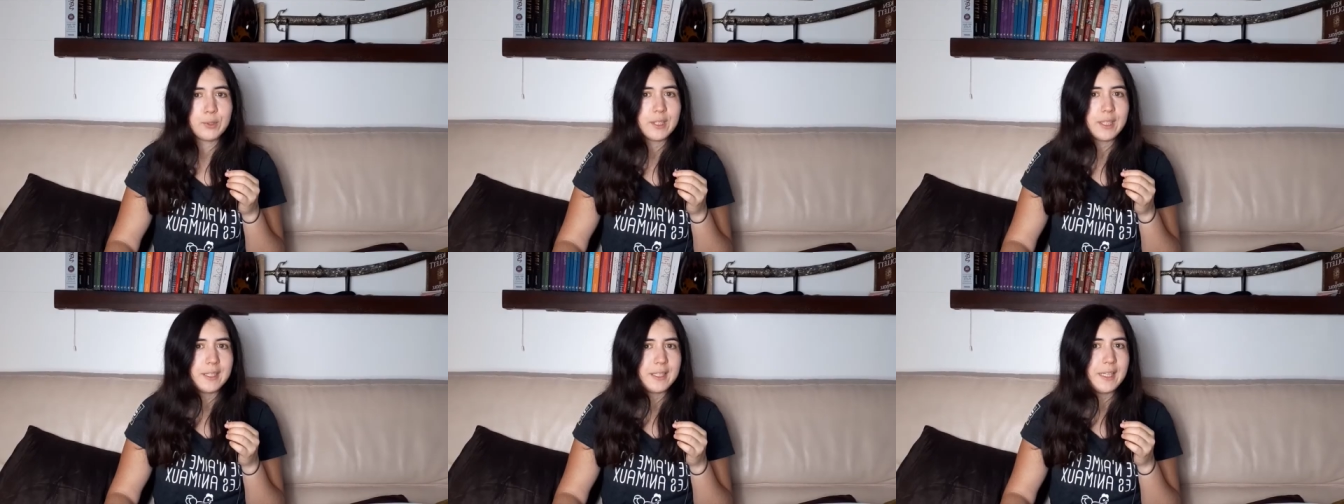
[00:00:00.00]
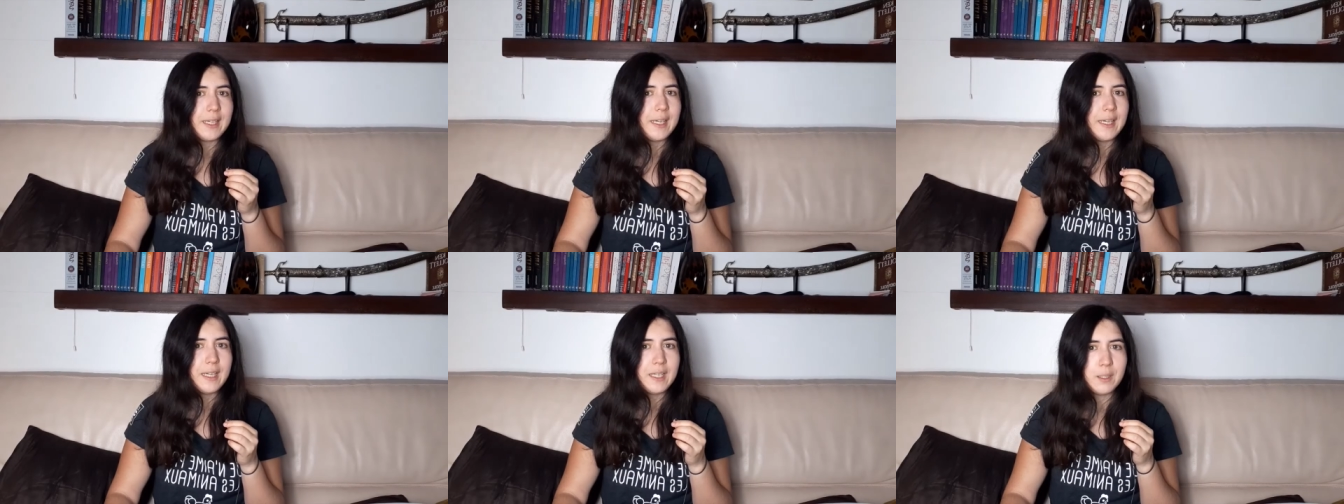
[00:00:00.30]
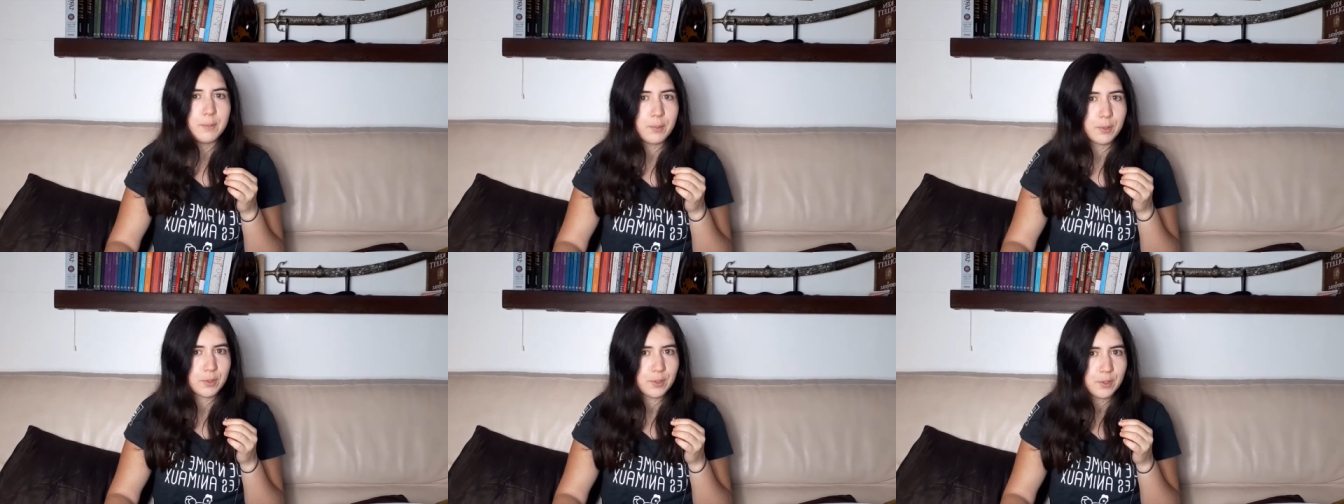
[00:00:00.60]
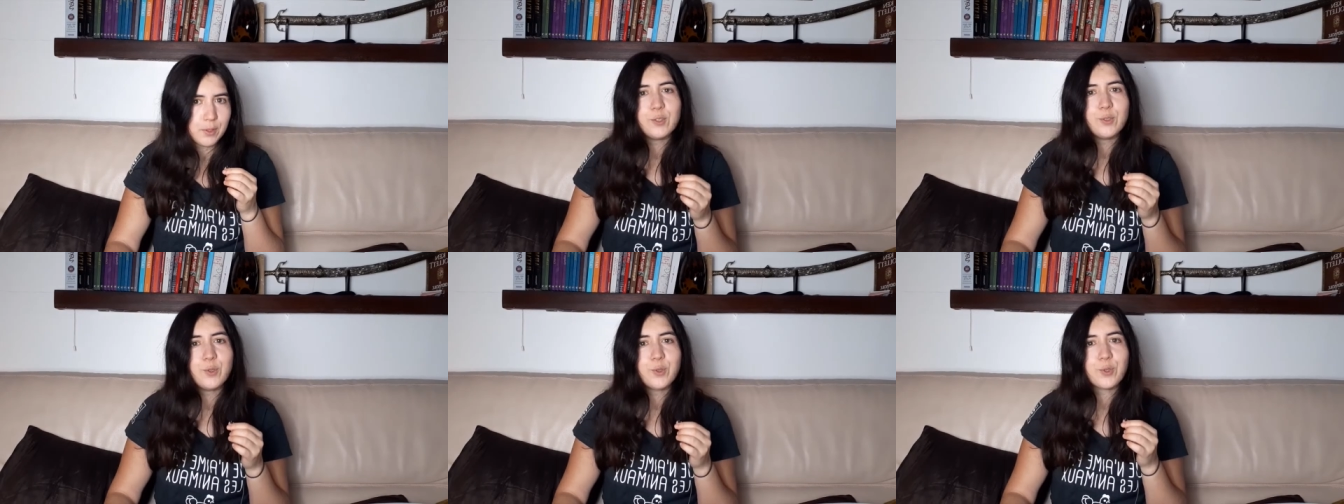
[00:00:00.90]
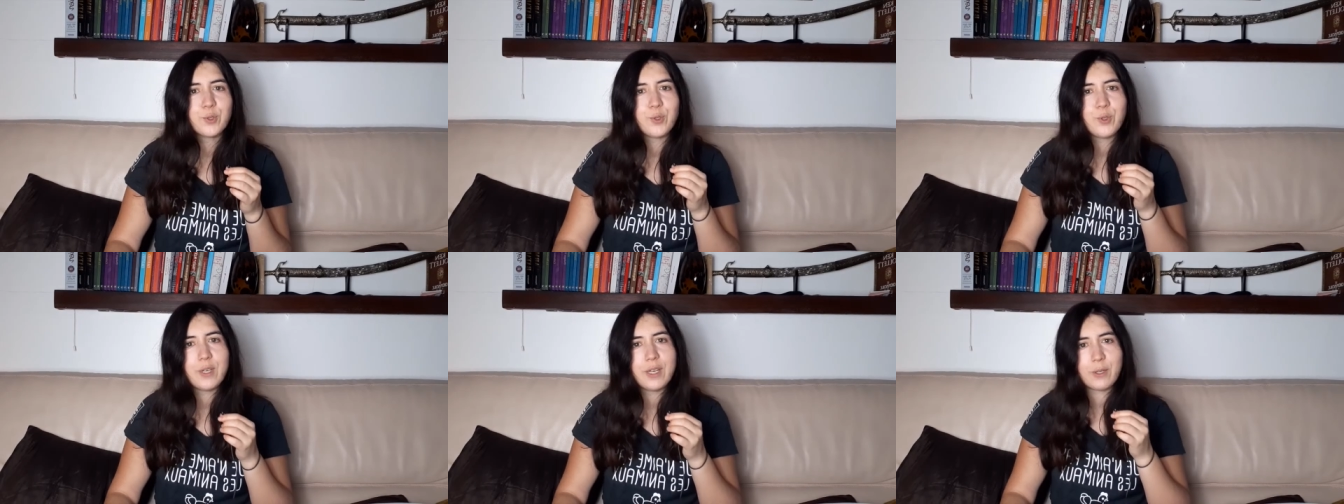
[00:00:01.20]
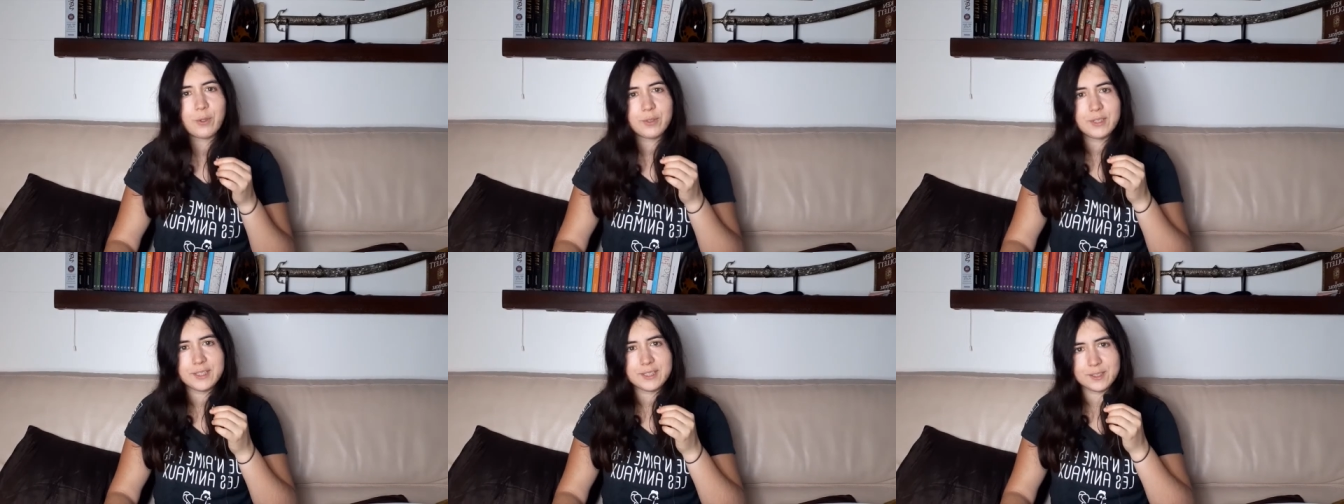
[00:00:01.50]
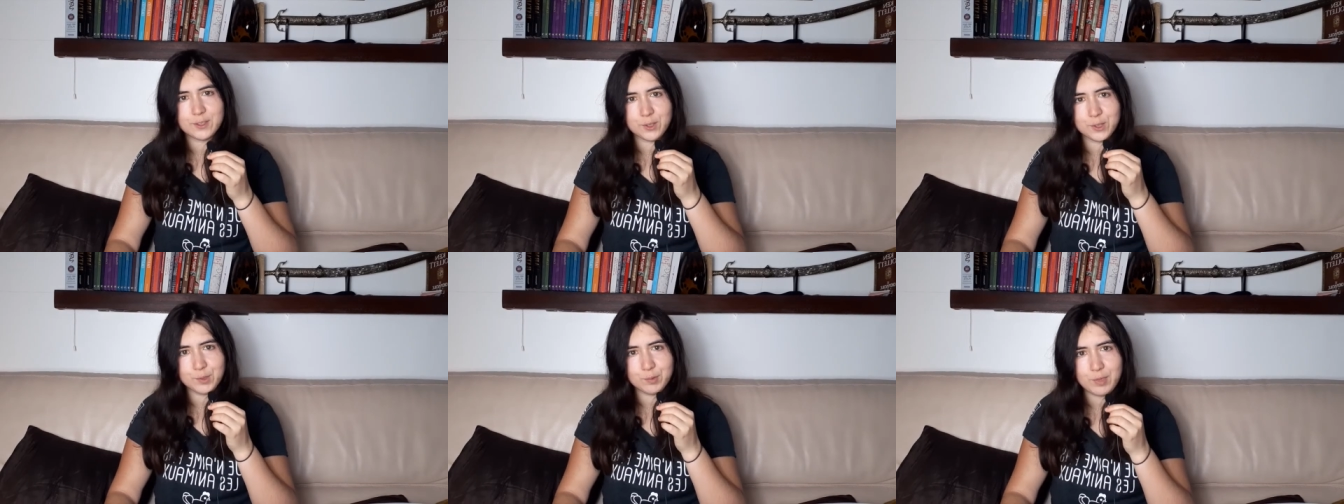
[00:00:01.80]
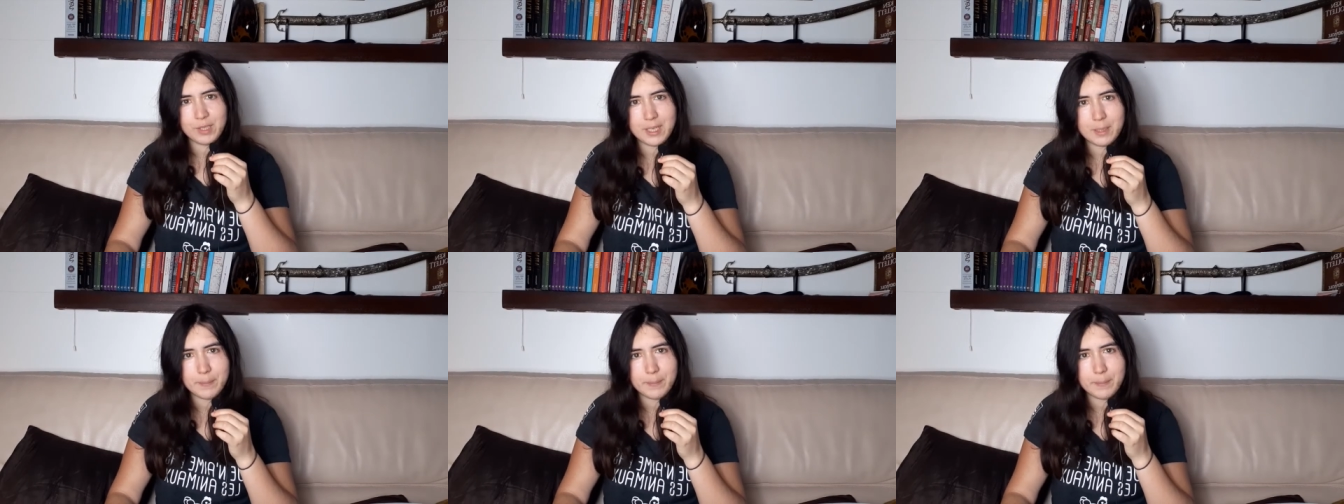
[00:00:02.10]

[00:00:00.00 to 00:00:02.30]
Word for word: très très rare à l'époque. Donc euh, la Renaissance voit